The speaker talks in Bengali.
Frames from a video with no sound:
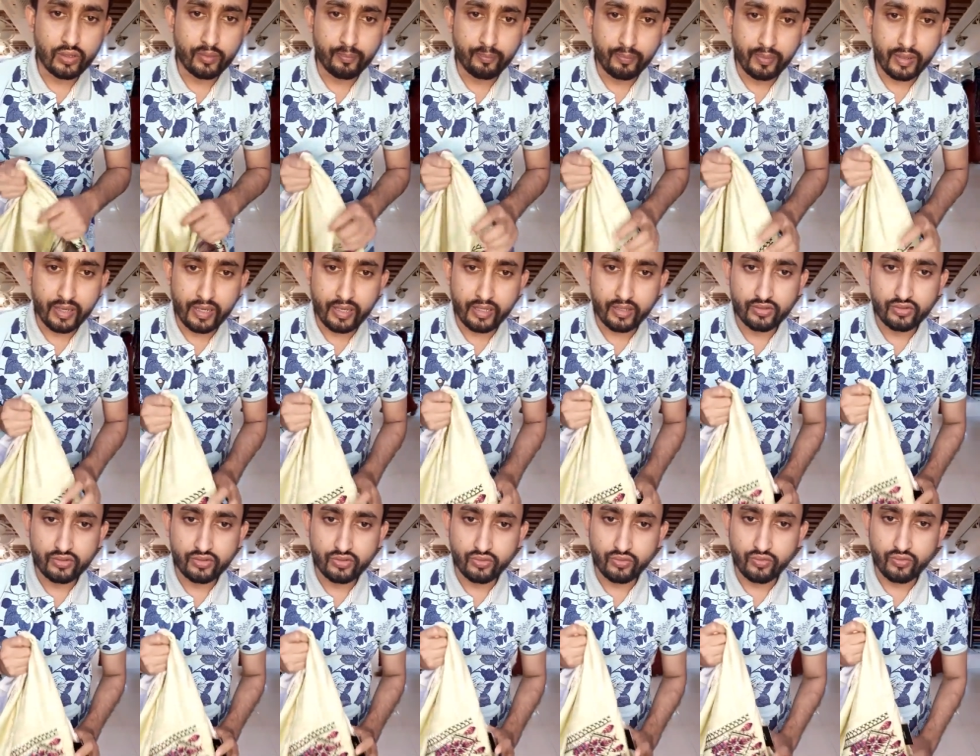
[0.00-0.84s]
পিঙ্ক
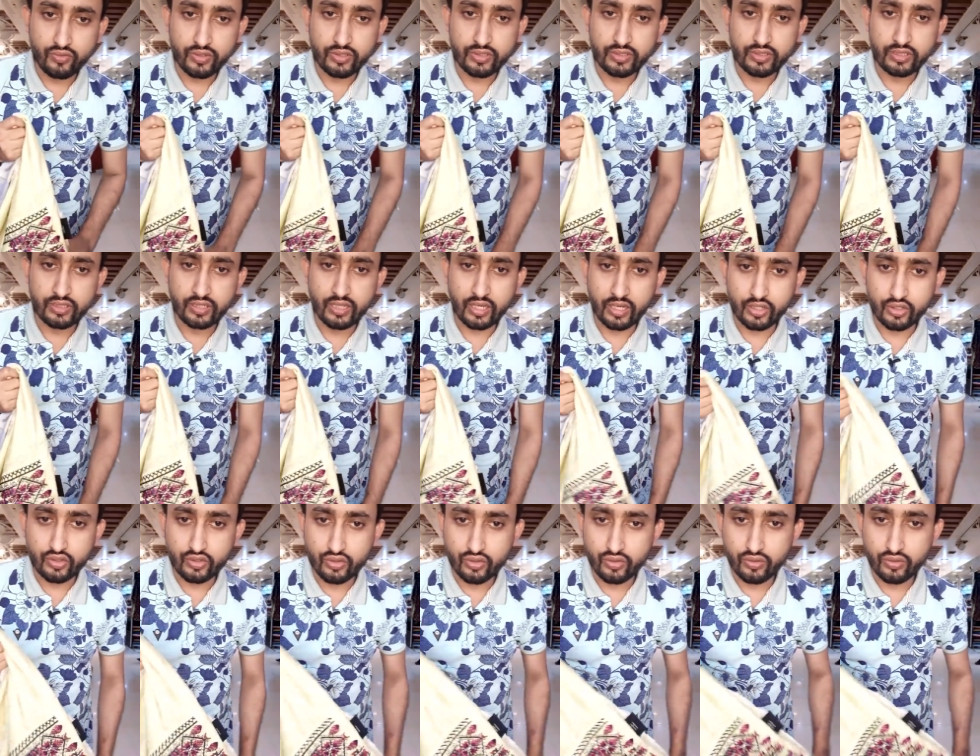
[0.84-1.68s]
সুইস
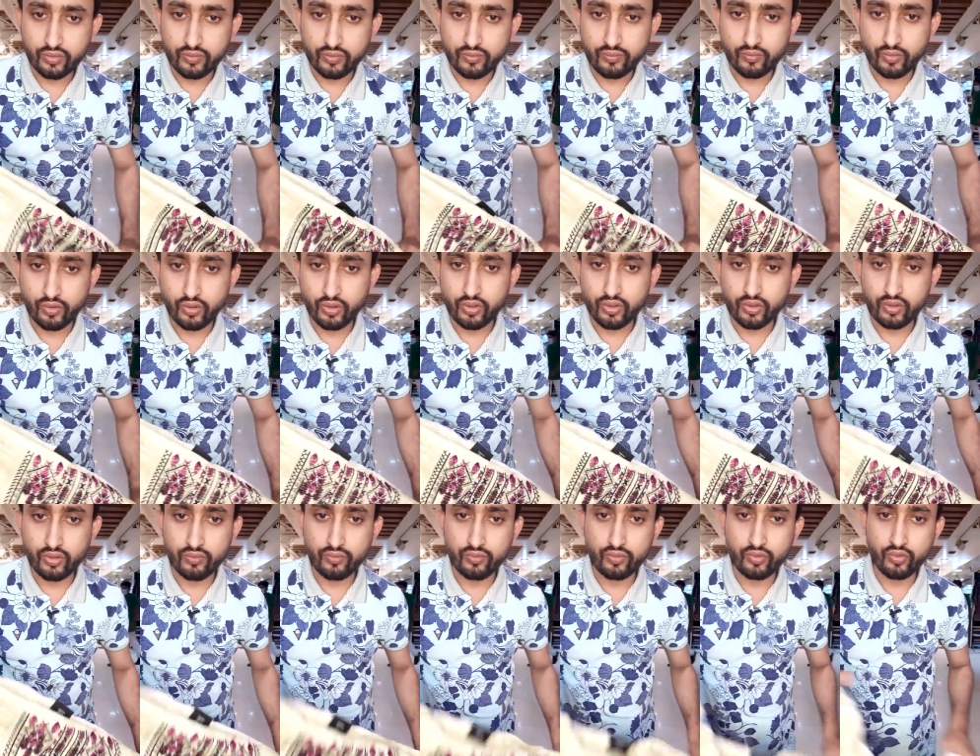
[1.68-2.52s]
কালেকশন
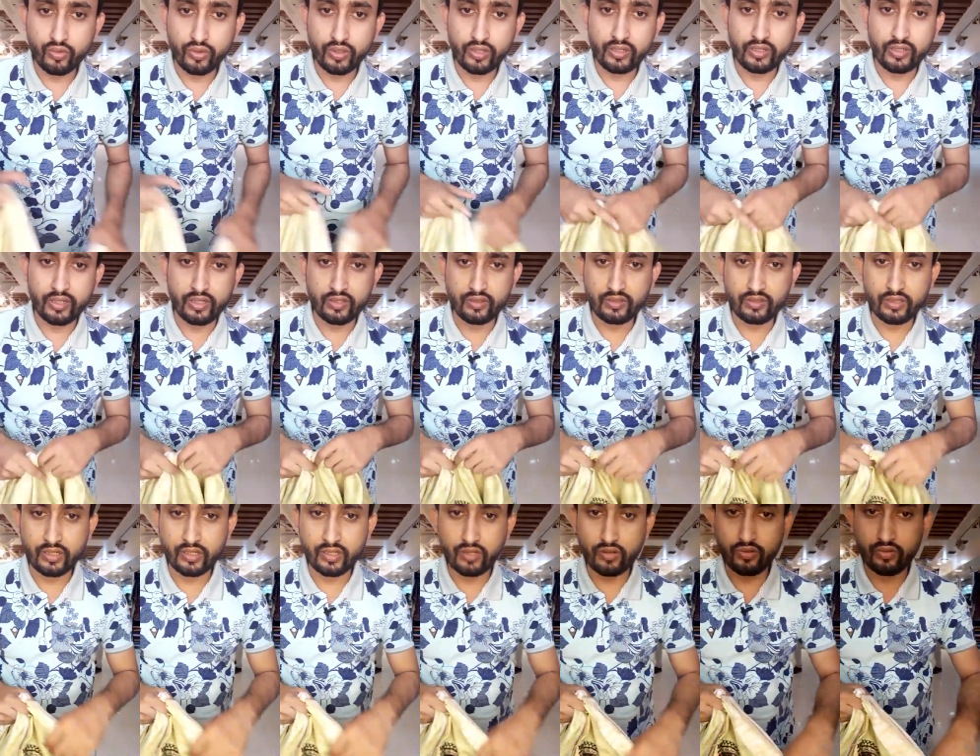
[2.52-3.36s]
ভলিউম টু এর ড্রেস
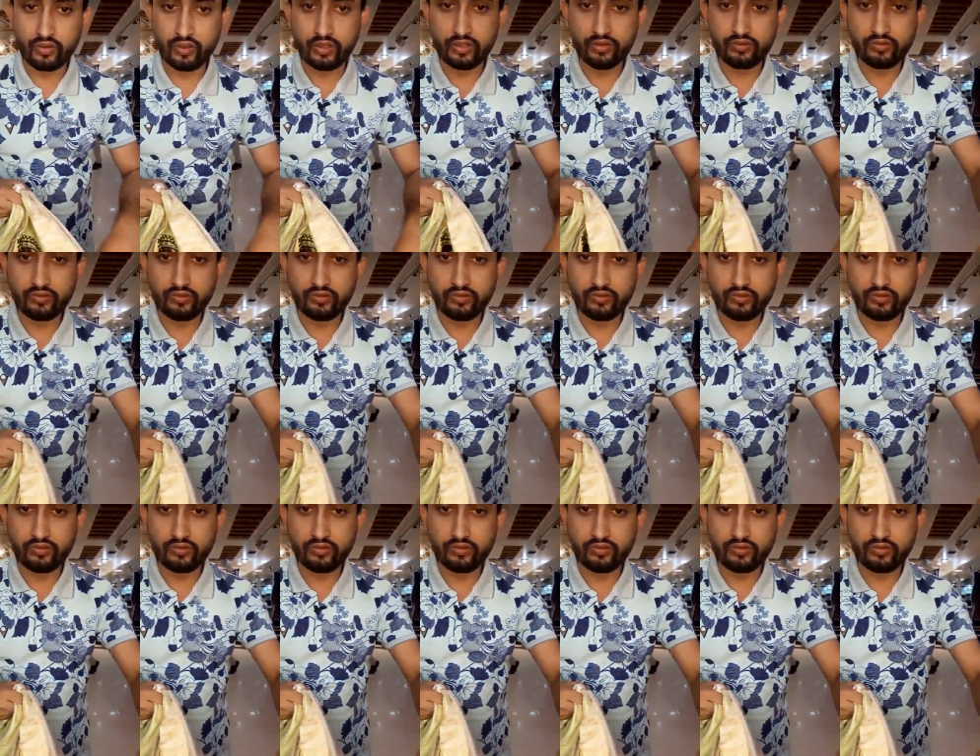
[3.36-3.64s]
ক্যাটালগ ড্রেসগুলো